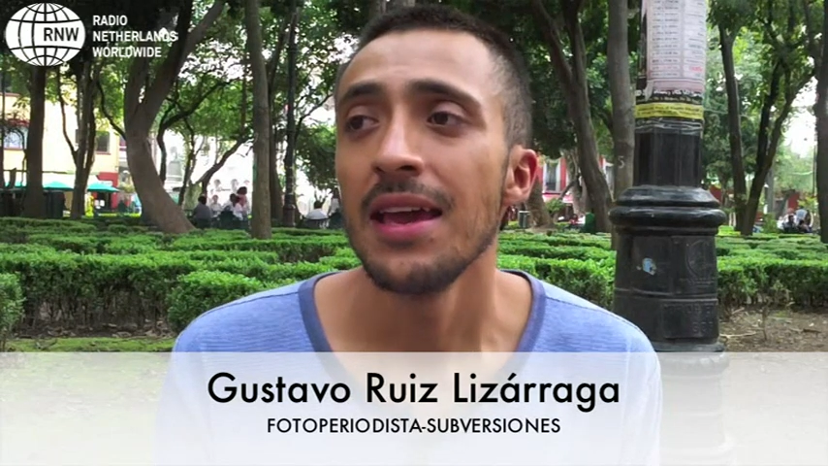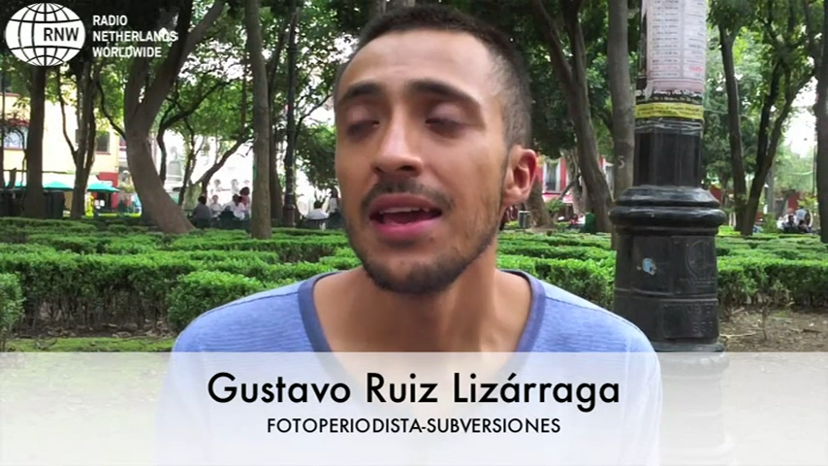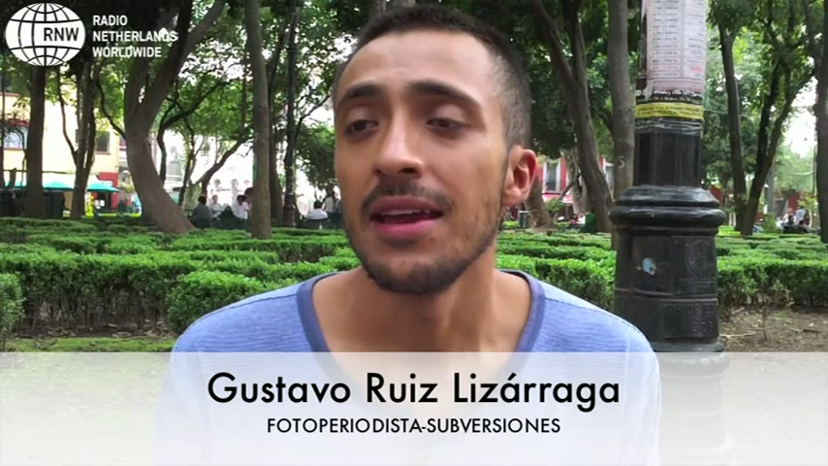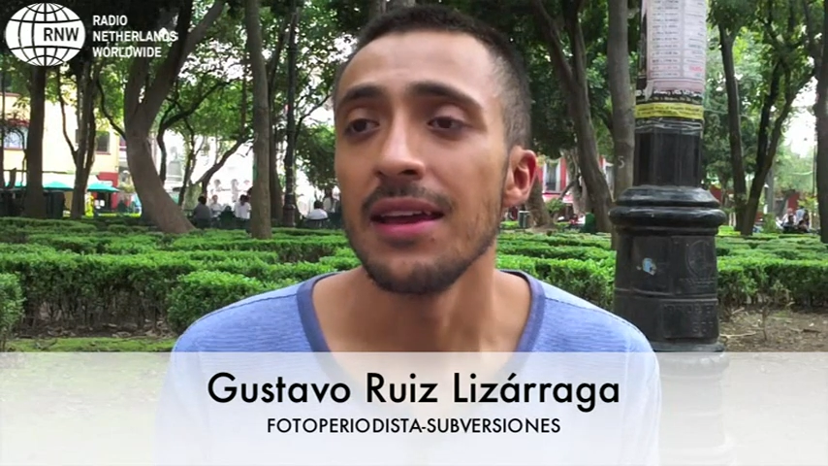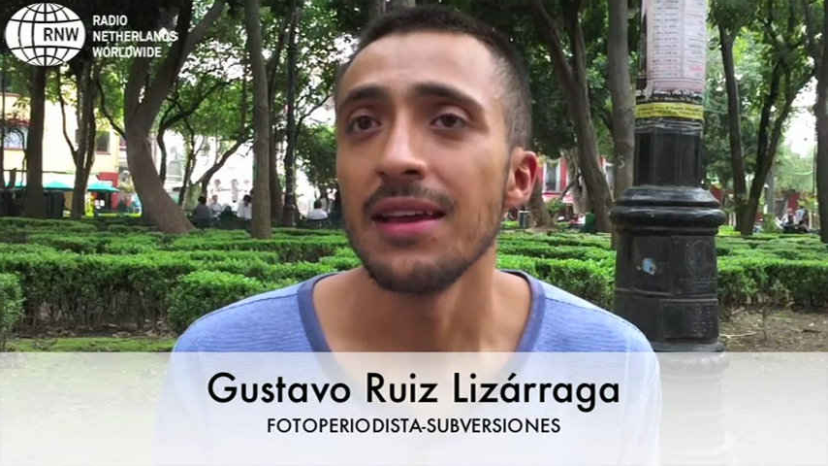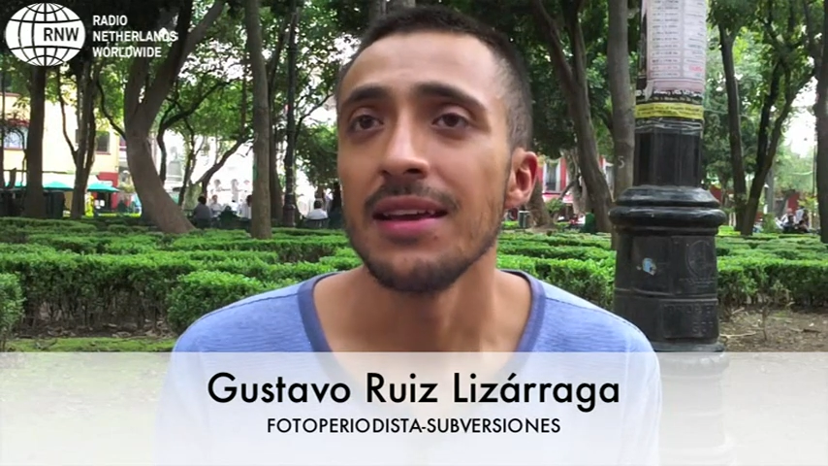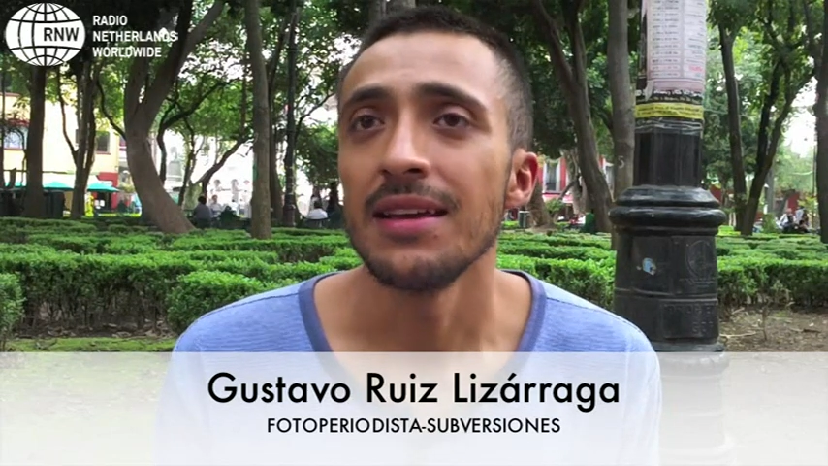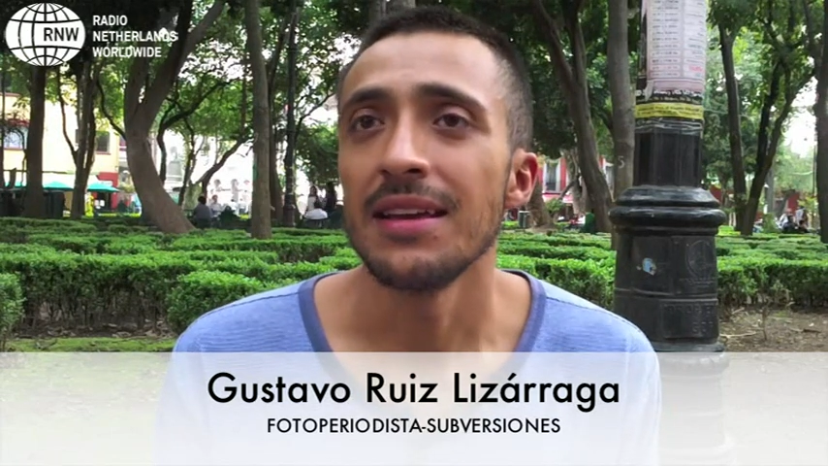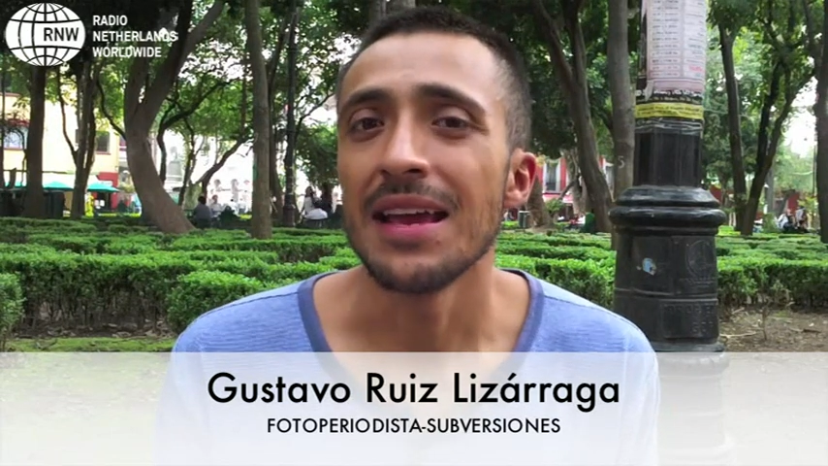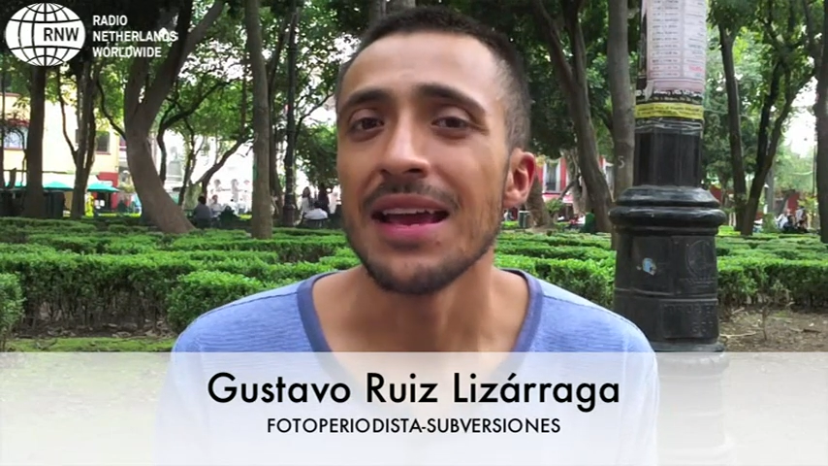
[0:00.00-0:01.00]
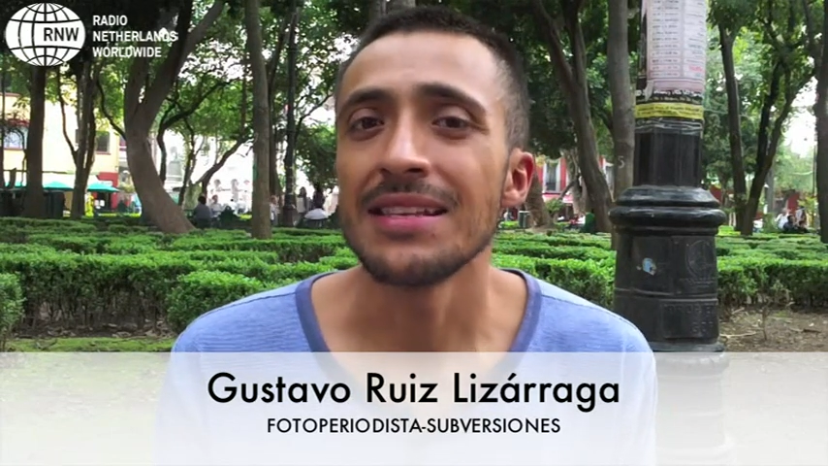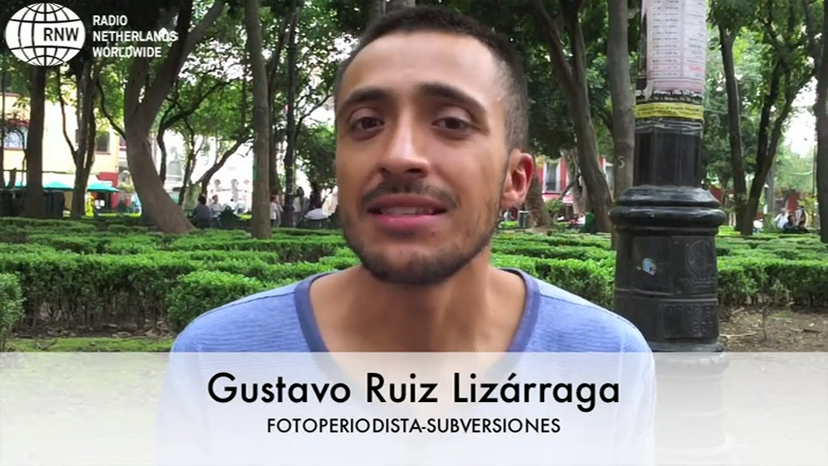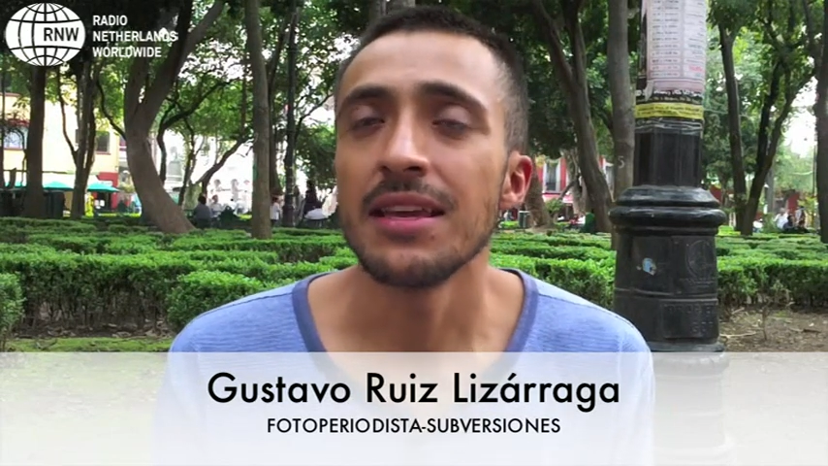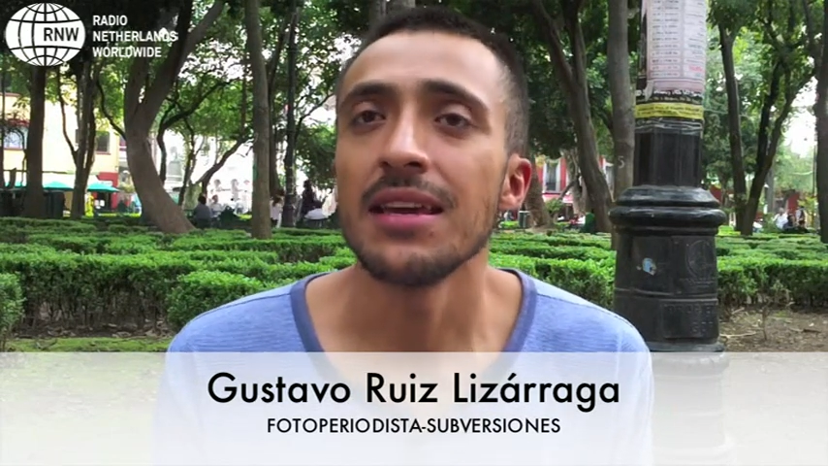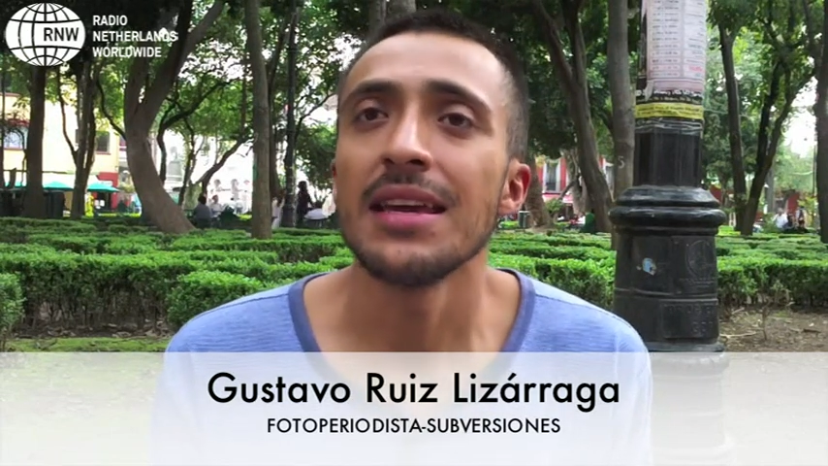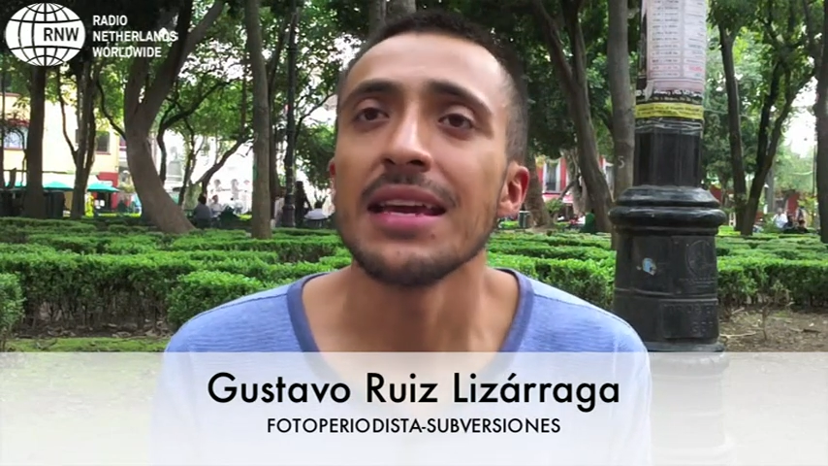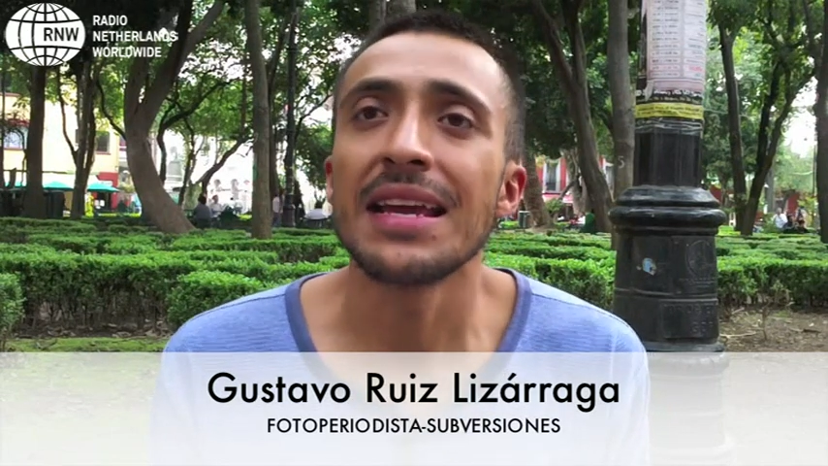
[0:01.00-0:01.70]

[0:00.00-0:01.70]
eh, este